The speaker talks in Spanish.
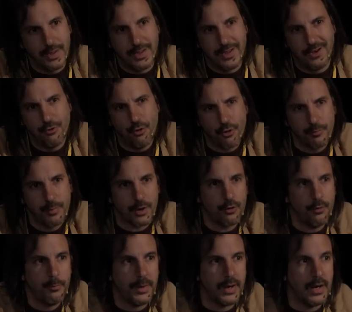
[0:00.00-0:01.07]
enorme
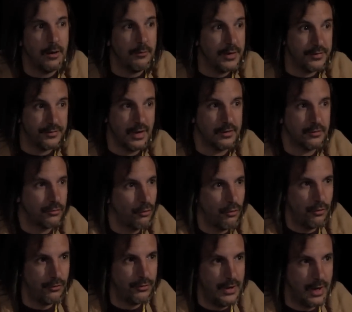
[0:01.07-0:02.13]
rompecabezas todos
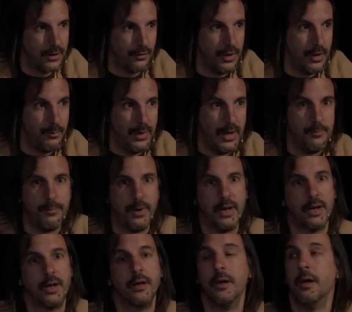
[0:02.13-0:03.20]
los días con el plan
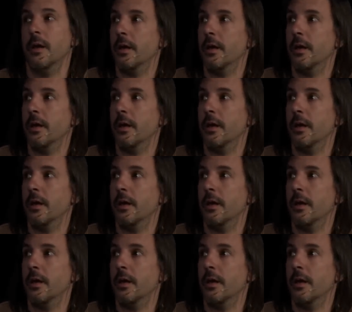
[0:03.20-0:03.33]
para